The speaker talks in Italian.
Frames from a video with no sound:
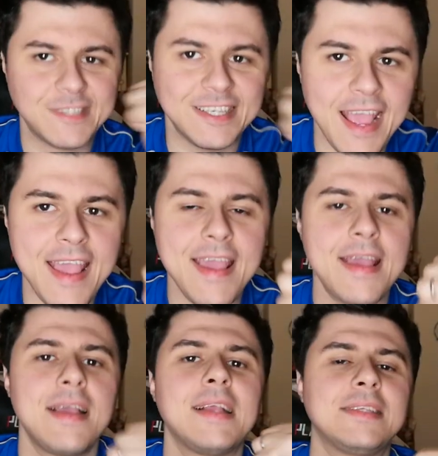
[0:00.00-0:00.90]

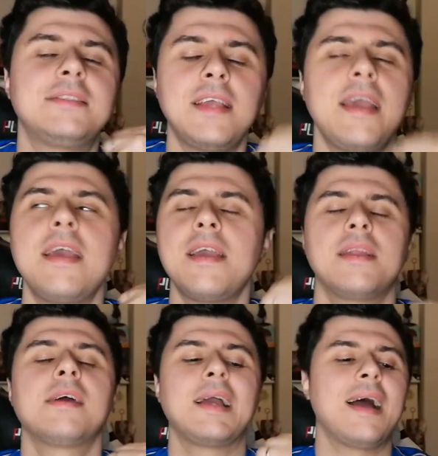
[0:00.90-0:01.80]
Sì, sì
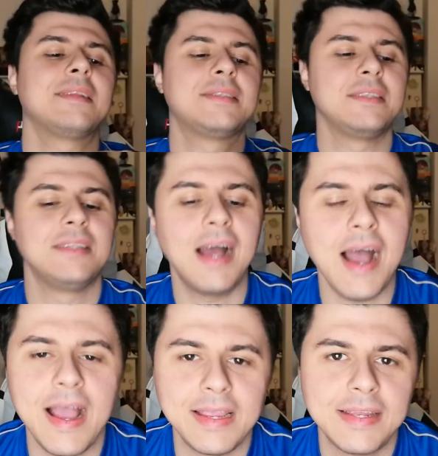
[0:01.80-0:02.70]
ragazzi, dai,